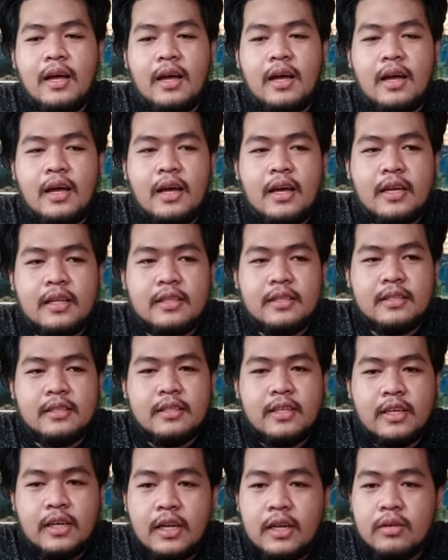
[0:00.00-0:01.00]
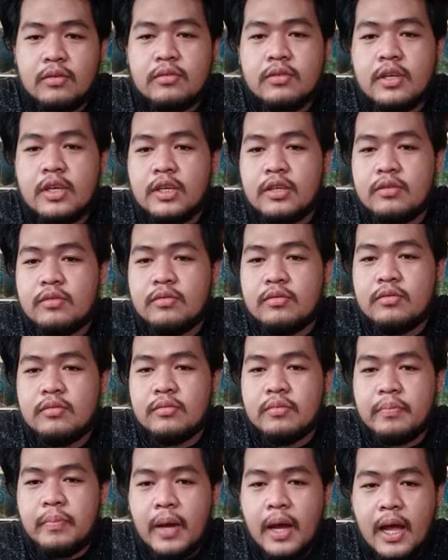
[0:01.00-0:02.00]
at tinanong niya yung
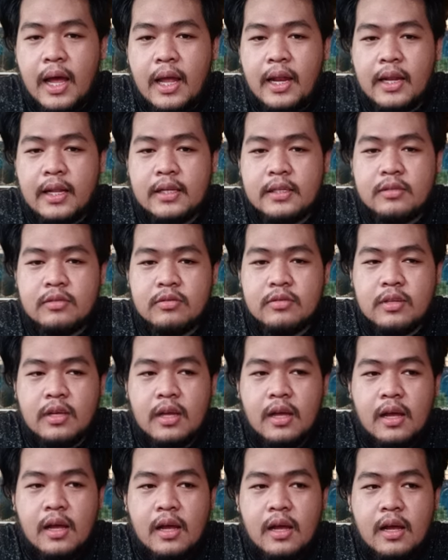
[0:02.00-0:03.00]
pangalan ko sa